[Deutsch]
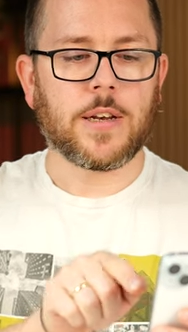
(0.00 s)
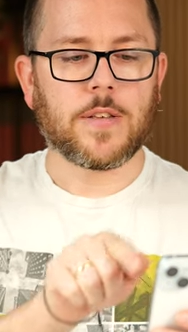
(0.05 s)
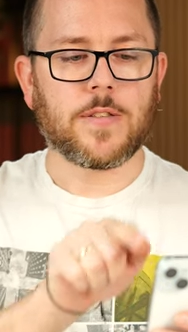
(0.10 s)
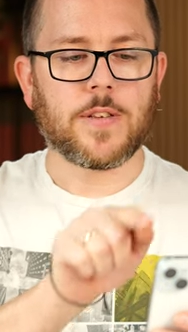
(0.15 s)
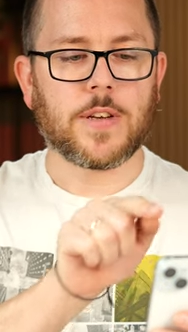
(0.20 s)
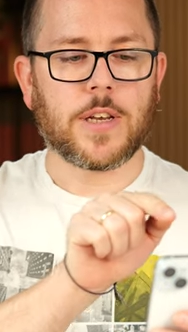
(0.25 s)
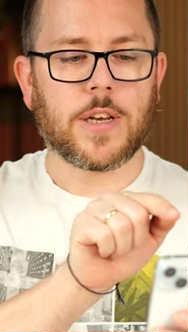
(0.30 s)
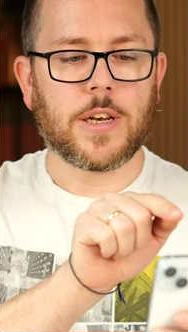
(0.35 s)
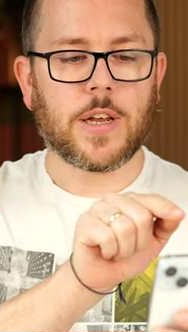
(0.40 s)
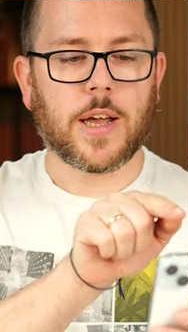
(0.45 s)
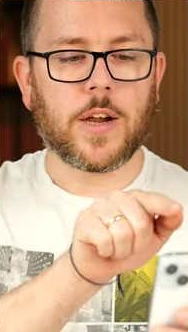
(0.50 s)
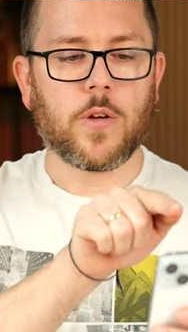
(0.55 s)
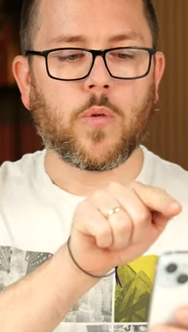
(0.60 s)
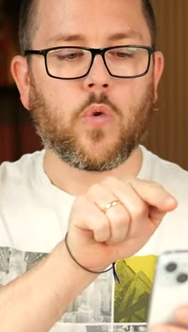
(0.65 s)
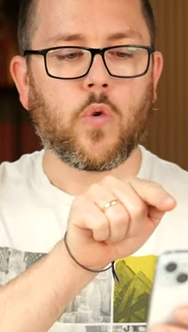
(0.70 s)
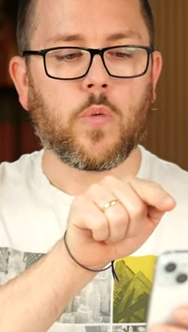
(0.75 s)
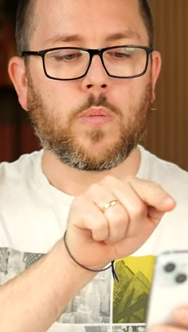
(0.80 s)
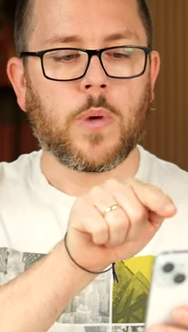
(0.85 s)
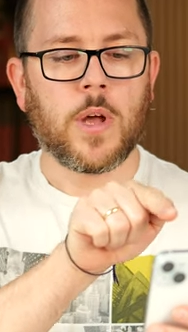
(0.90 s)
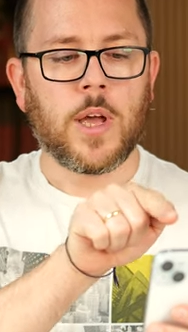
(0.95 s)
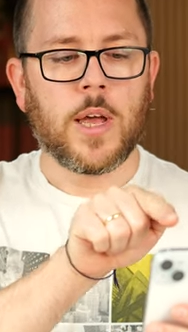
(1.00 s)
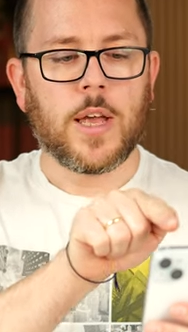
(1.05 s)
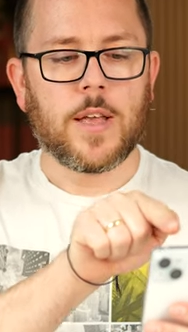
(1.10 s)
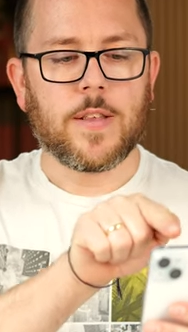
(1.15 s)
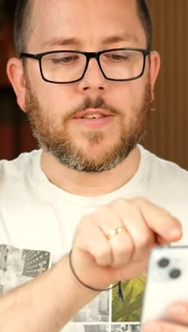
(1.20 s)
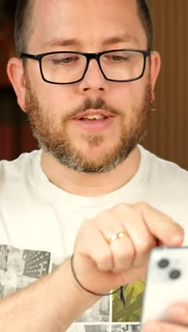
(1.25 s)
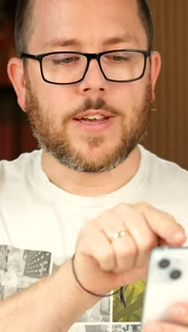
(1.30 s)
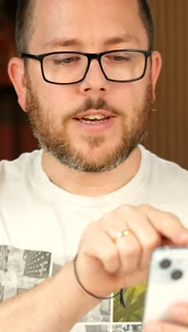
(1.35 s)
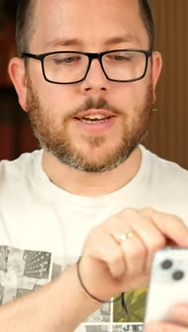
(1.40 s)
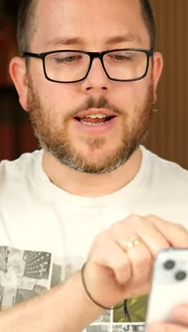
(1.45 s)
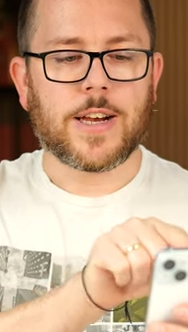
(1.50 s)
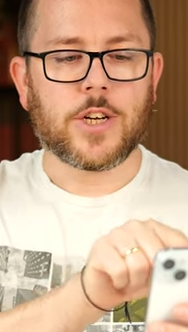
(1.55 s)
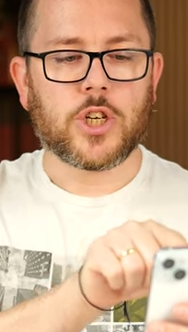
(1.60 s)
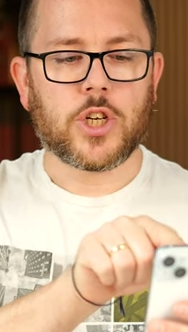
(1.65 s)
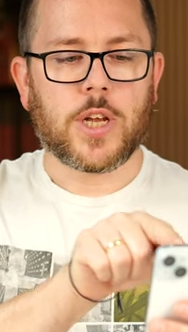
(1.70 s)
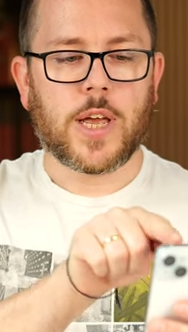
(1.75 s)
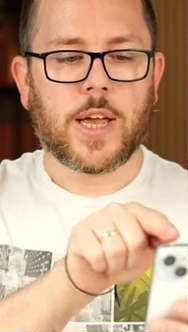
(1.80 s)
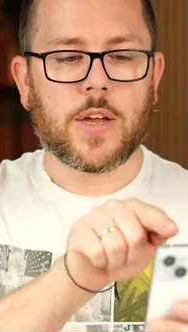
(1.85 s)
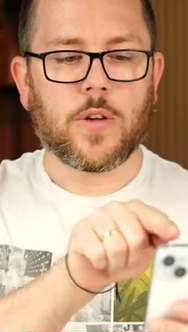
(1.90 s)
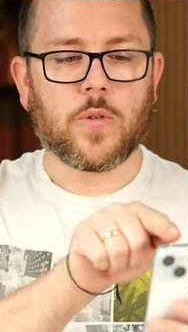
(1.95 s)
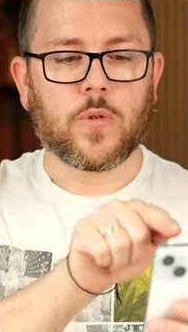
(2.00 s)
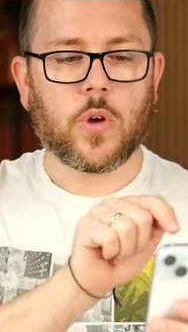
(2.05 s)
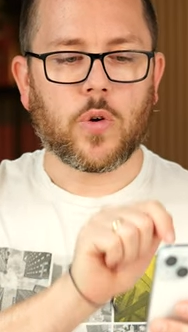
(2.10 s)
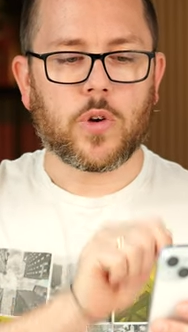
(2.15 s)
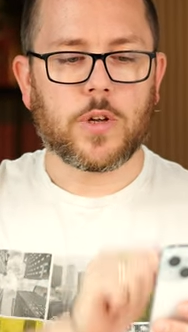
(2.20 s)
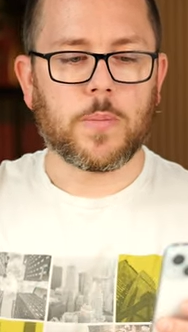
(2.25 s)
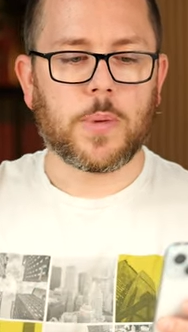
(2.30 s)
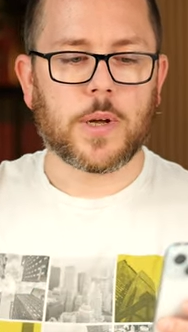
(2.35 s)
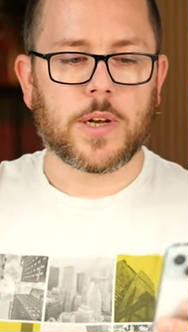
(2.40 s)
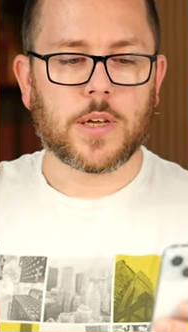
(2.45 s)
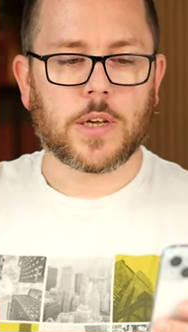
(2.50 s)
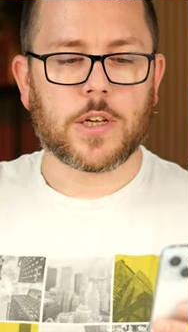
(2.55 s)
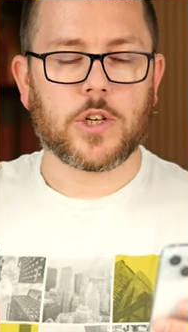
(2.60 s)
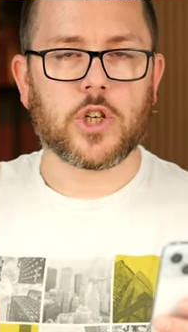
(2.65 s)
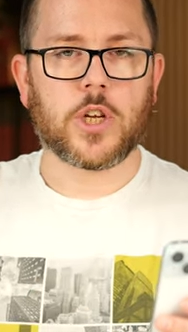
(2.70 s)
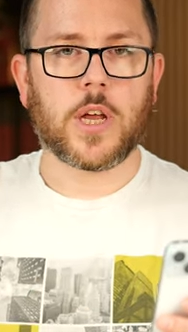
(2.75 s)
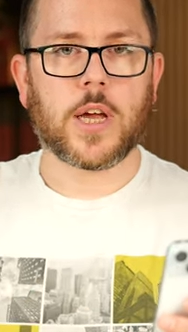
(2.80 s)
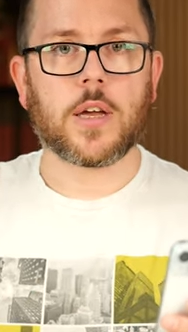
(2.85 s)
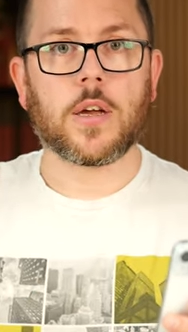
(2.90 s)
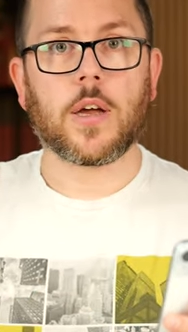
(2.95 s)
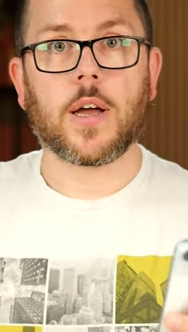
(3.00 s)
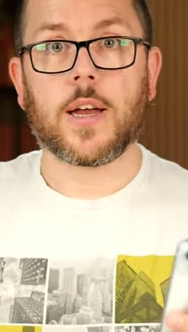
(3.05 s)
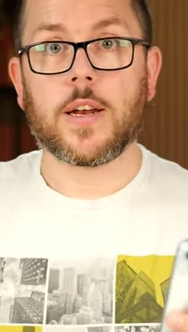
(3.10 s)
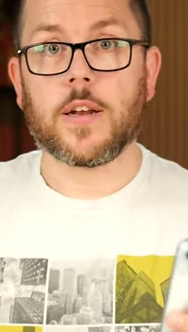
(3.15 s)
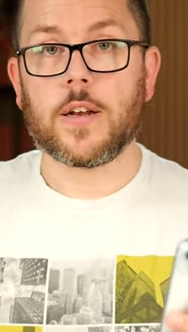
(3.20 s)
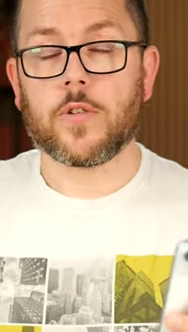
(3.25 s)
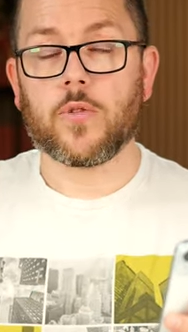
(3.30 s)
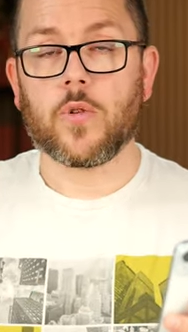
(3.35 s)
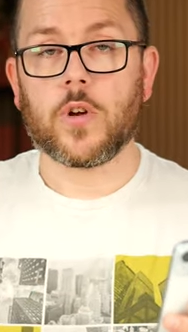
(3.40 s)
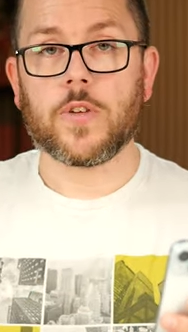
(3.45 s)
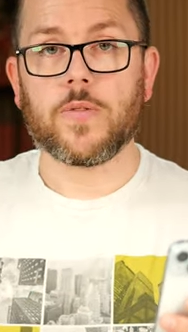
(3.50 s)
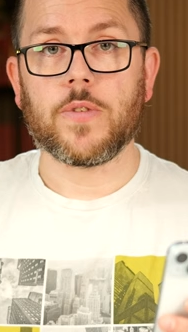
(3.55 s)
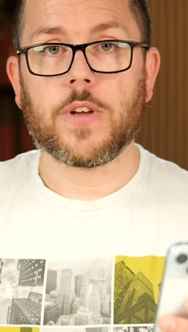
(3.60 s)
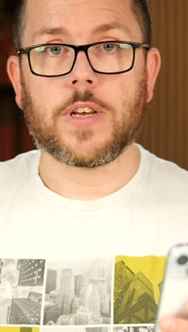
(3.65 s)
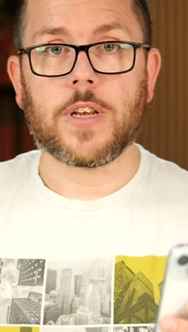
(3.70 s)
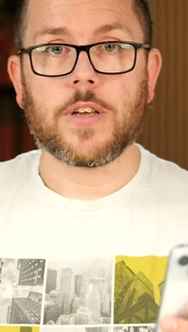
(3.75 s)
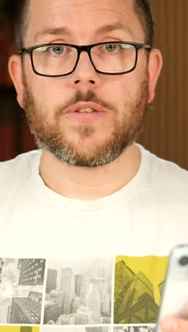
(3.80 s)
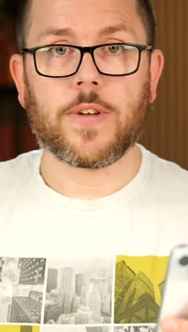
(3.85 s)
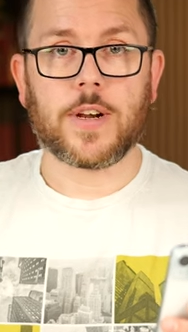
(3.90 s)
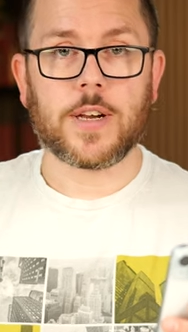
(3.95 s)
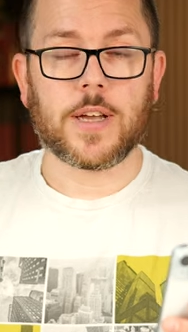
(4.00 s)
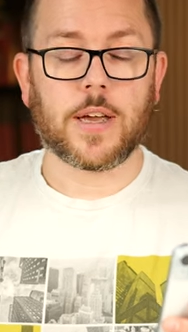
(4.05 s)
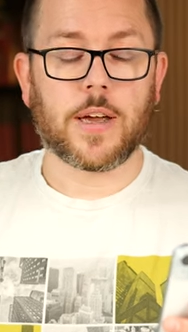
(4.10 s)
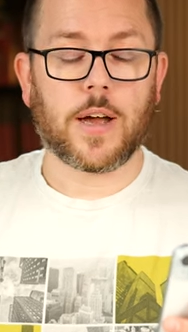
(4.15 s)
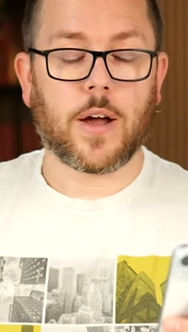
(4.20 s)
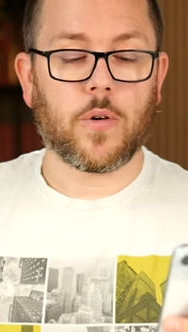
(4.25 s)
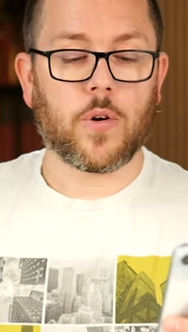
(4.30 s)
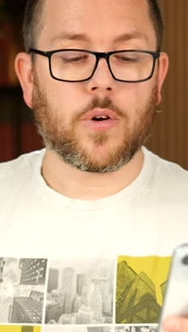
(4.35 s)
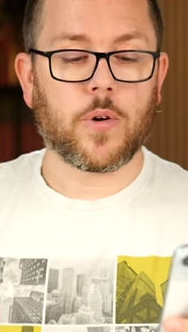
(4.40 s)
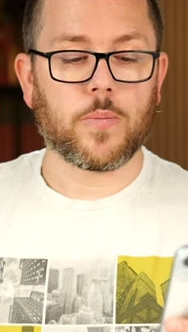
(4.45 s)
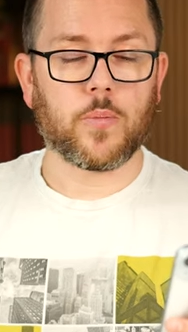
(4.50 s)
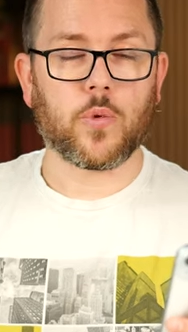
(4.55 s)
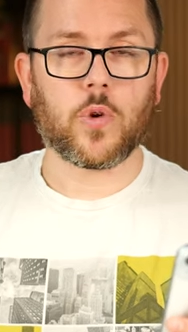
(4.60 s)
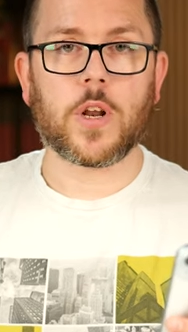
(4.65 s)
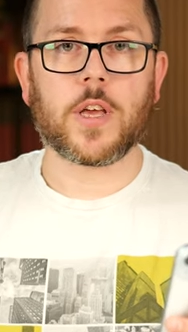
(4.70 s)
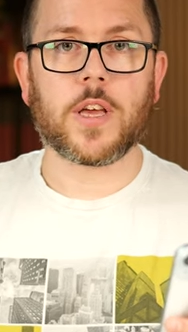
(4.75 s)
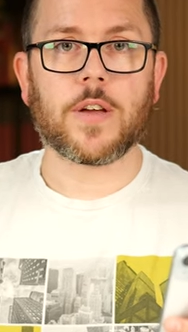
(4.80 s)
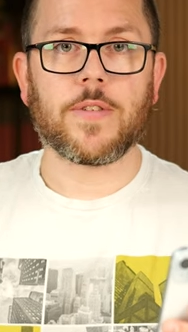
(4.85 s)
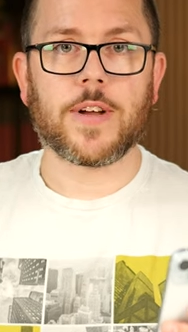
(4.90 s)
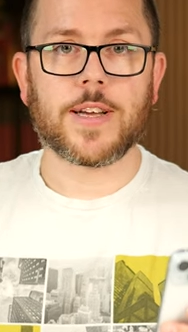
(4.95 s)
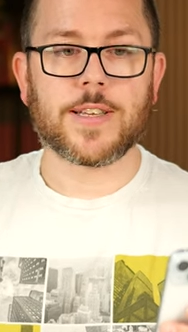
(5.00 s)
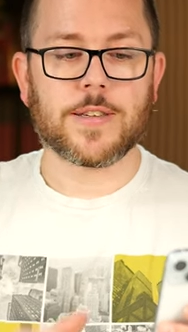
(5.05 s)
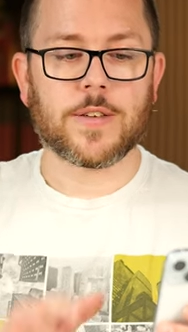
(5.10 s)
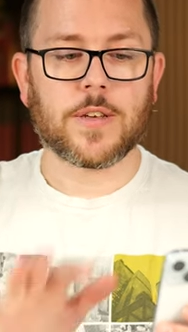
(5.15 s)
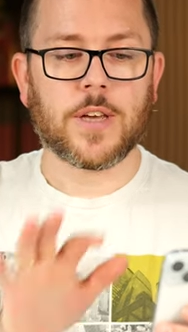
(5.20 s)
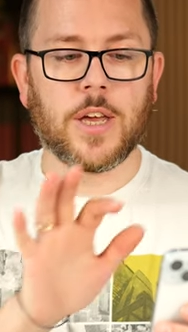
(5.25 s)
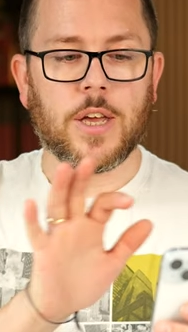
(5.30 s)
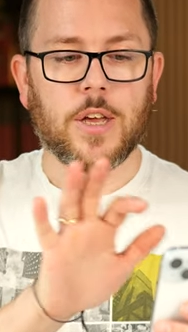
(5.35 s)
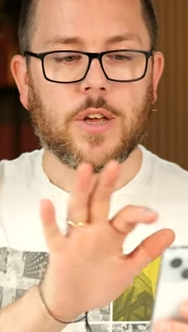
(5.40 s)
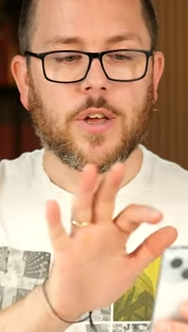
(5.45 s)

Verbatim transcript: Ihr seht generell oben Signalstärke und auch die Batteriestärke, gerade natürlich wichtig, weil ihr ja auch möglicherweise